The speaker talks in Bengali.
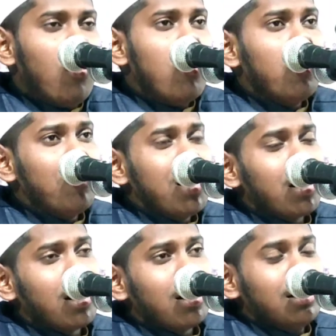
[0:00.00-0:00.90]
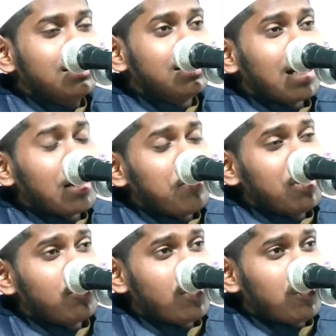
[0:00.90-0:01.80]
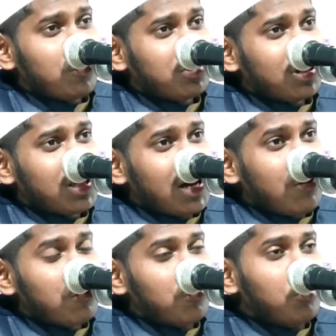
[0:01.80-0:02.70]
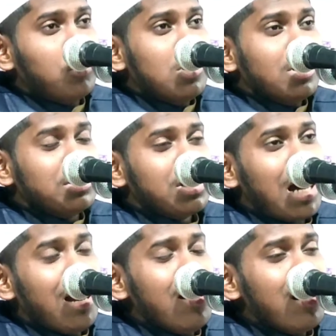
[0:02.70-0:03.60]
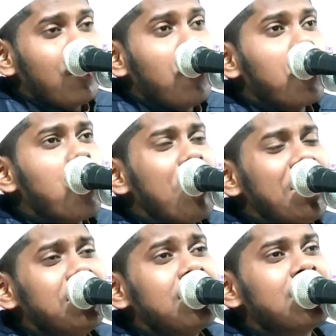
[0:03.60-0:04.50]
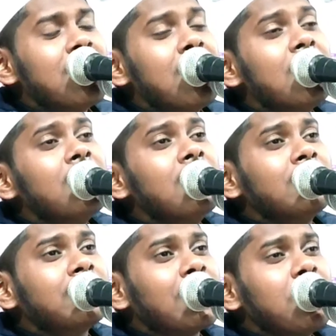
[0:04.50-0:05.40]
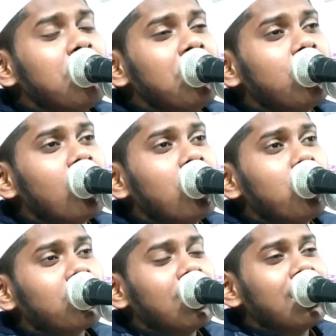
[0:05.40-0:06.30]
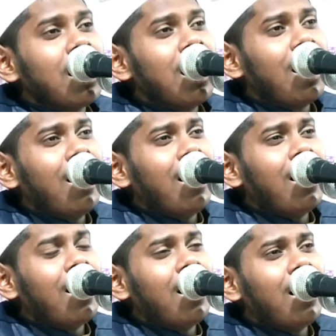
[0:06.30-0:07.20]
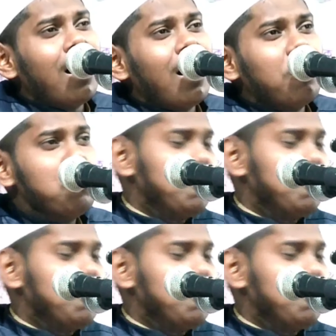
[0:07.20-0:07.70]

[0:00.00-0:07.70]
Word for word: ও মা তাকে ভিতরে ঢুকতে দাও সে আল্লাহর হুকুমে এসেছে তাকে ভিতরে ঢুকতে দাও